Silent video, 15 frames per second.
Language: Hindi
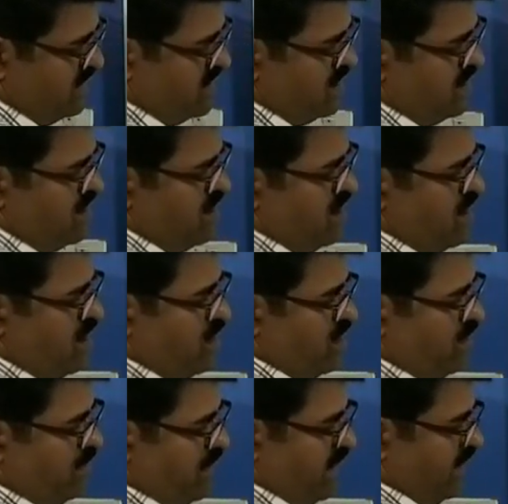थीटा
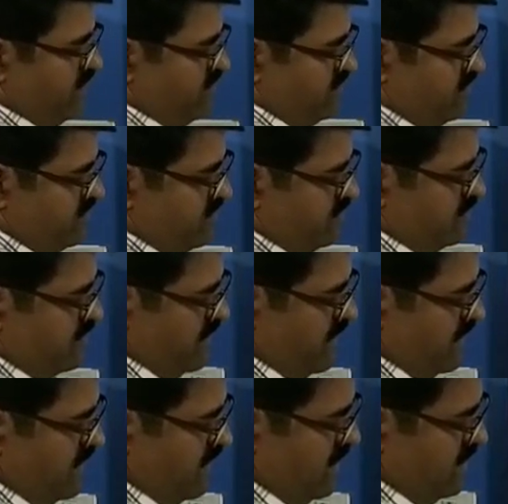और माइनस फिर
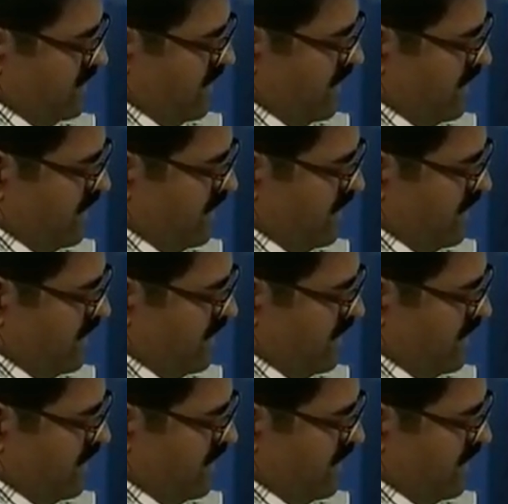लिखा नहीं